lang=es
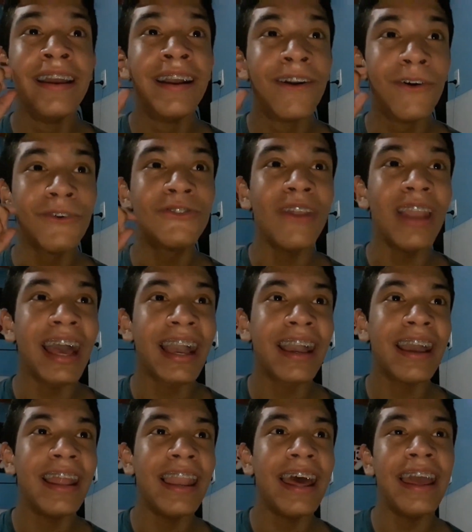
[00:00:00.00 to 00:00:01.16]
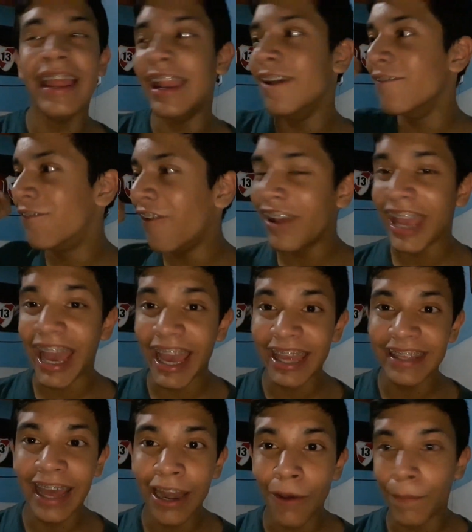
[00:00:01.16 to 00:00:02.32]
justo el enfoque a
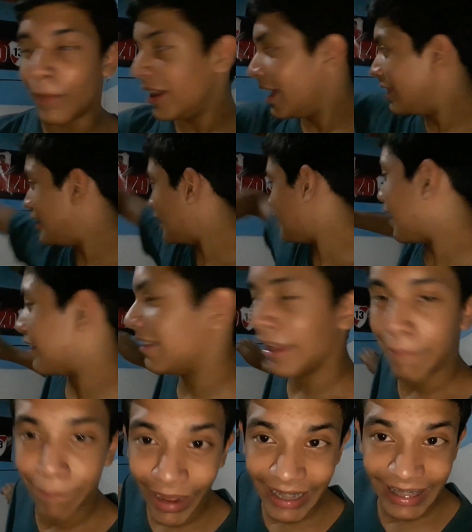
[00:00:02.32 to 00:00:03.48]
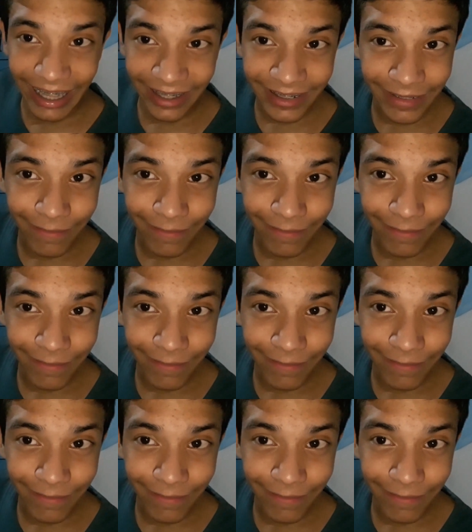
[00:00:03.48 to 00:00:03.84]
ella lo ponían de atrás, de espaldas.